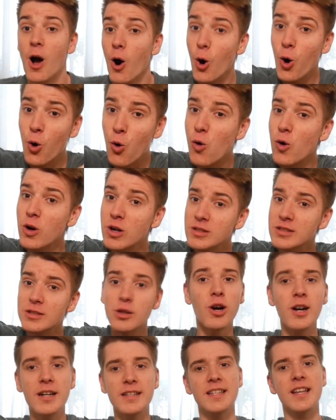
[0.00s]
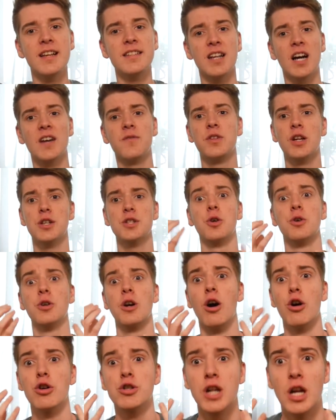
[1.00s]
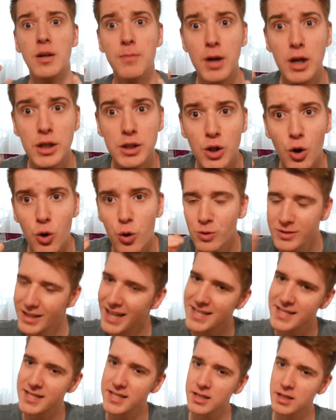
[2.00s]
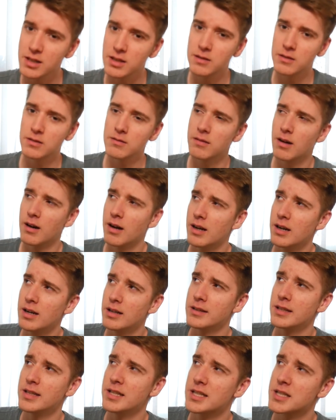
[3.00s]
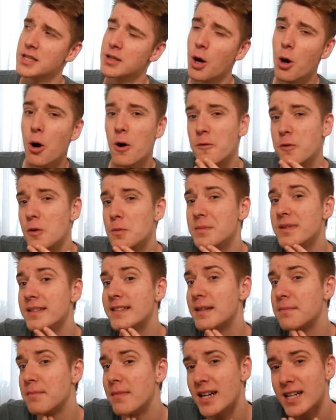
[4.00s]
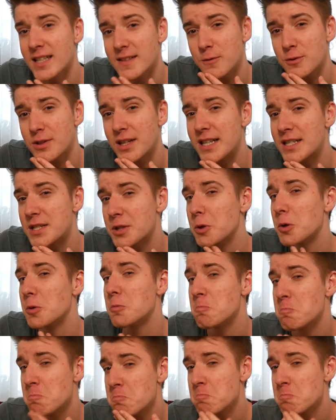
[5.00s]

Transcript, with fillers: Und Leute, jetzt halt wieder zurück aus dem Intro. Das allerdings auch von mir gemacht wurde. Also